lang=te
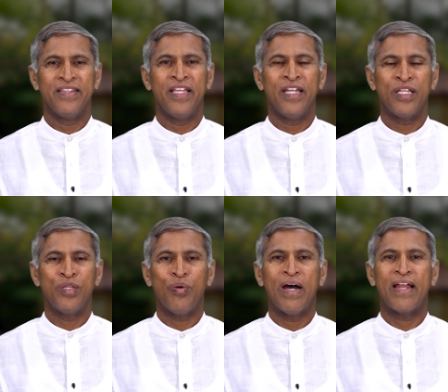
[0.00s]
దీని
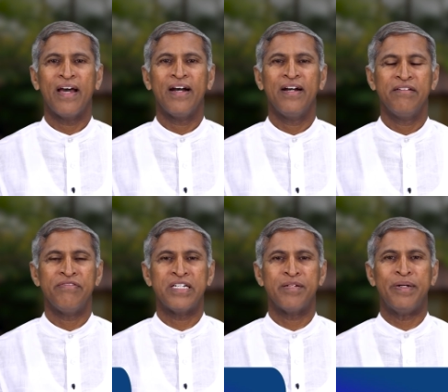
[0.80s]
ద్వారా
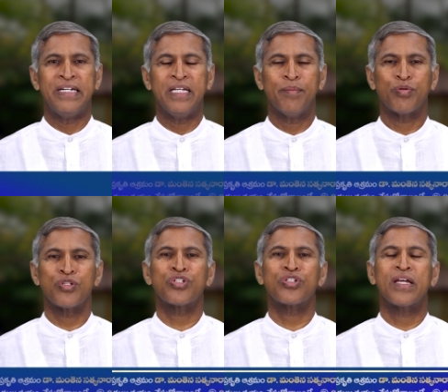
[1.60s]
విటమిన్ డి
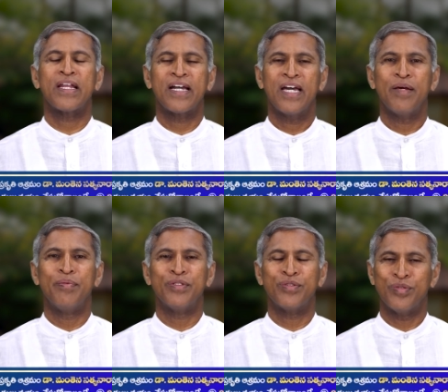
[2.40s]
పుష్కలంగా
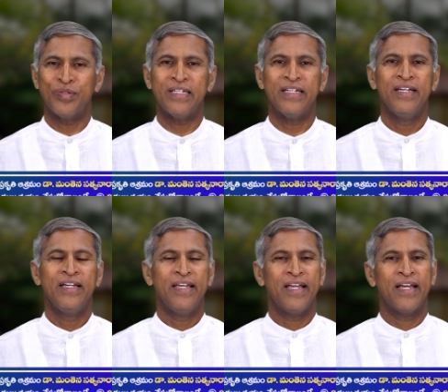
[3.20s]
లభిస్తుంది
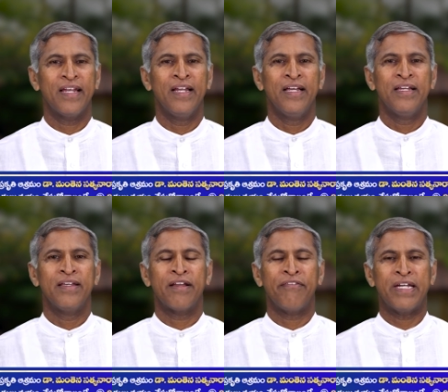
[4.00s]
ఇక
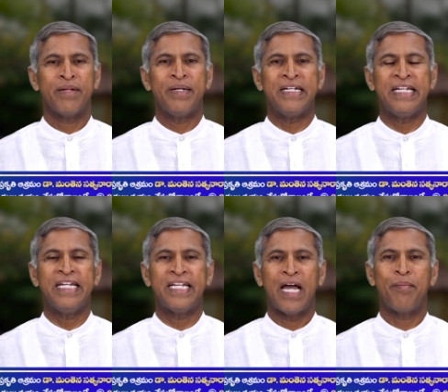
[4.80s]
ఇక విటమిన్ డి
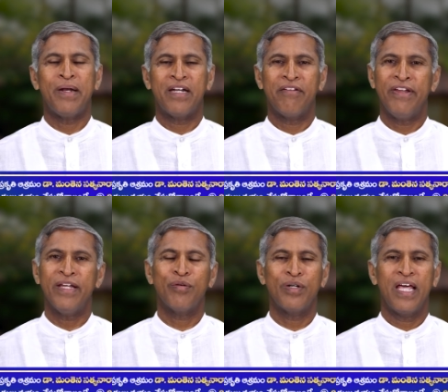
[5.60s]
ట్యాబ్లెట్లు
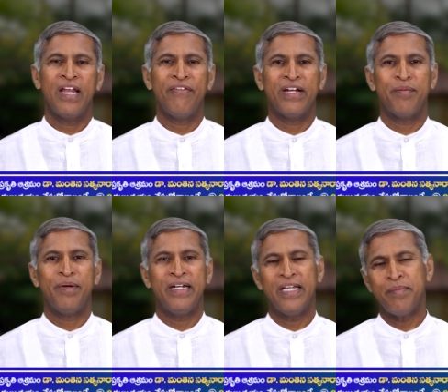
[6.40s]
వేయకుండానే
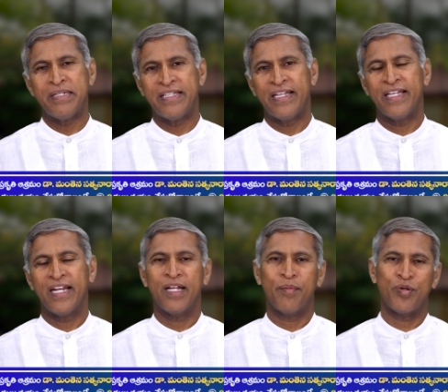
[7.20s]
విటమిన్ డి మీ
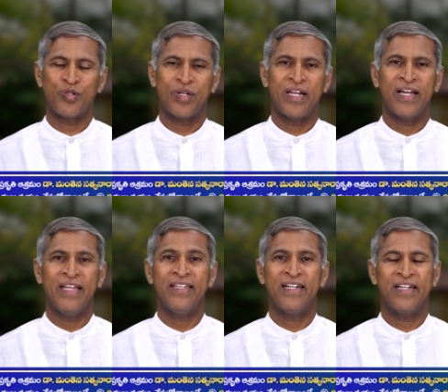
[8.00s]
శరీరానికి పుష్కలంగా
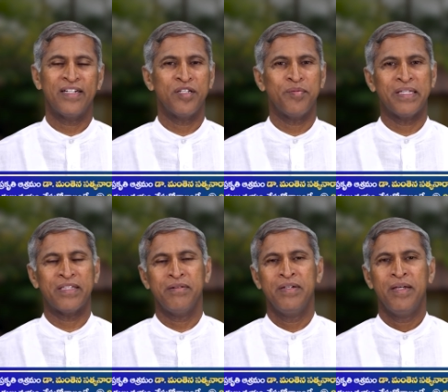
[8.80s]
అందేటట్టు
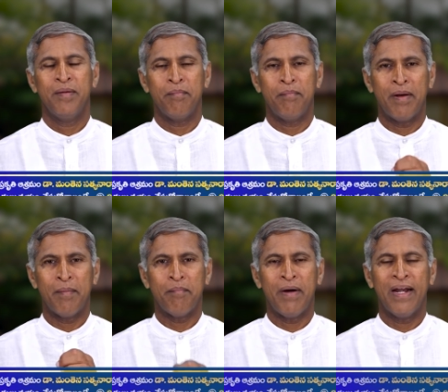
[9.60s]
మాత్రం
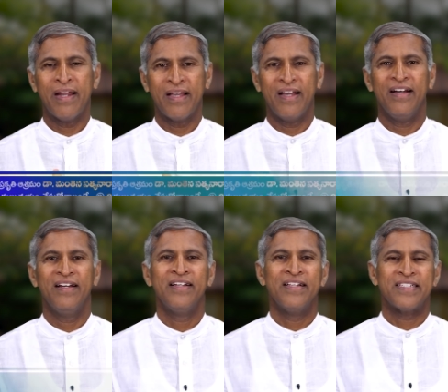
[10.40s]
బ్రహ్మాండంగా
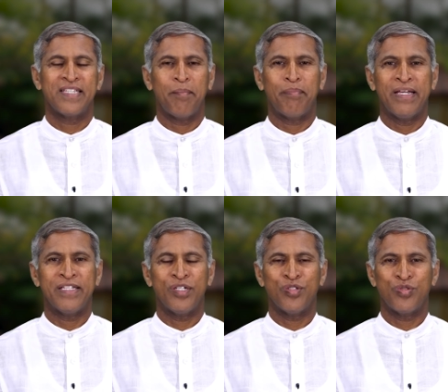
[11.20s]
సప్లై
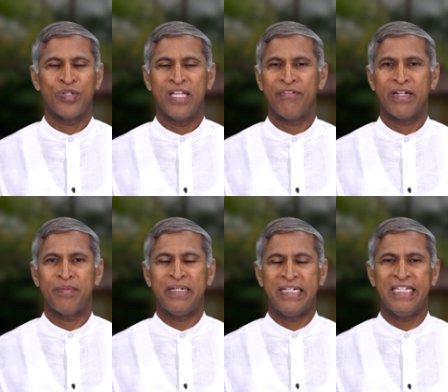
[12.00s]
చేస్తున్నది
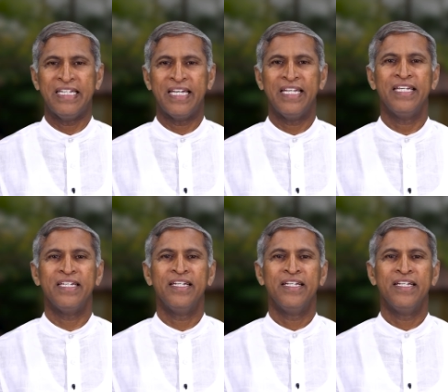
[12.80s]
విటమిన్ డిని అని